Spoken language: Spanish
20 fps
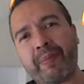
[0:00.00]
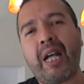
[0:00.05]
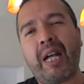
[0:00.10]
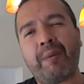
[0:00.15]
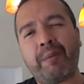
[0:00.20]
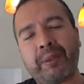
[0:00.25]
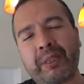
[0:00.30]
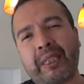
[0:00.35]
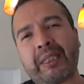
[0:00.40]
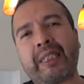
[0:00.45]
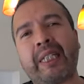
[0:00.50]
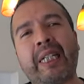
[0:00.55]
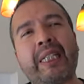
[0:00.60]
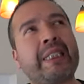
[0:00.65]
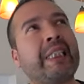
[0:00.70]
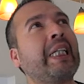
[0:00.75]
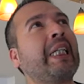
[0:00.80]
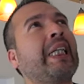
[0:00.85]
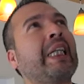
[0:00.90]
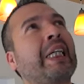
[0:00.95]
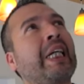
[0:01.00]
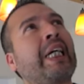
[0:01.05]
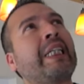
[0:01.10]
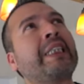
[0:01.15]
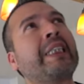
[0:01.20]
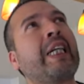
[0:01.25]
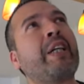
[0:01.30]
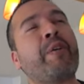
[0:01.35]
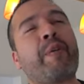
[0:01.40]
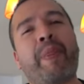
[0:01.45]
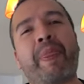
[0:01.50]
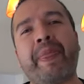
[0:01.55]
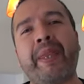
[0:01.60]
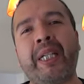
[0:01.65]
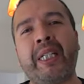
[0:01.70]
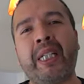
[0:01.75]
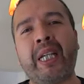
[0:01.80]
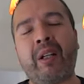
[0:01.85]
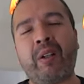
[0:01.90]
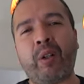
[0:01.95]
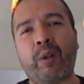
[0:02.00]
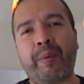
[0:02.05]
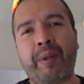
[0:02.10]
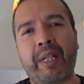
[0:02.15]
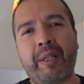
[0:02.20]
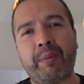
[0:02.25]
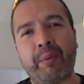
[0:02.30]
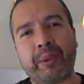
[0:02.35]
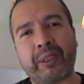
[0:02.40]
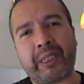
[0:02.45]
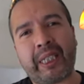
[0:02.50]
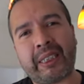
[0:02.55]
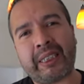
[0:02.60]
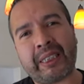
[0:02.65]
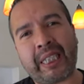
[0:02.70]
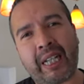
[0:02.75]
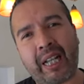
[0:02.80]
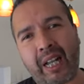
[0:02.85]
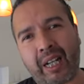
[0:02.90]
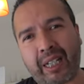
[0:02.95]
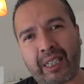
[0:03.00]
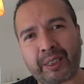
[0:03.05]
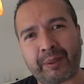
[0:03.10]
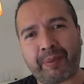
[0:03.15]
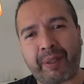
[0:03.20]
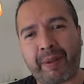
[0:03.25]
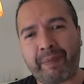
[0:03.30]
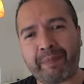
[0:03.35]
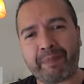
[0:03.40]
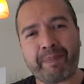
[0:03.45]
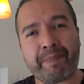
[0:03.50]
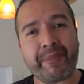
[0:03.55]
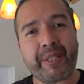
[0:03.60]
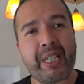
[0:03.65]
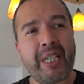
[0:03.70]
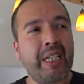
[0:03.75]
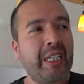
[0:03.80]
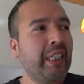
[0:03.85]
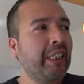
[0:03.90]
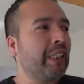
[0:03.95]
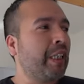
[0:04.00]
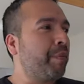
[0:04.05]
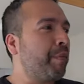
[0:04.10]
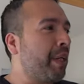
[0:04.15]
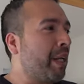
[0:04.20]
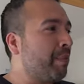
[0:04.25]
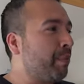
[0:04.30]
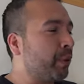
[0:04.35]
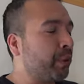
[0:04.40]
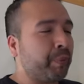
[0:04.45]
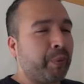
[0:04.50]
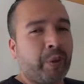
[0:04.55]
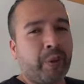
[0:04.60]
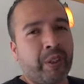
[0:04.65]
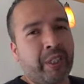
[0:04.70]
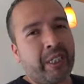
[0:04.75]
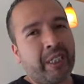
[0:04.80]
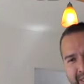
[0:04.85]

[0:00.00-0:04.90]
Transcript: Vamos a hacerlas a la casa y ya luego venimos a instalarlas, ¿va? Terminamos por hoy.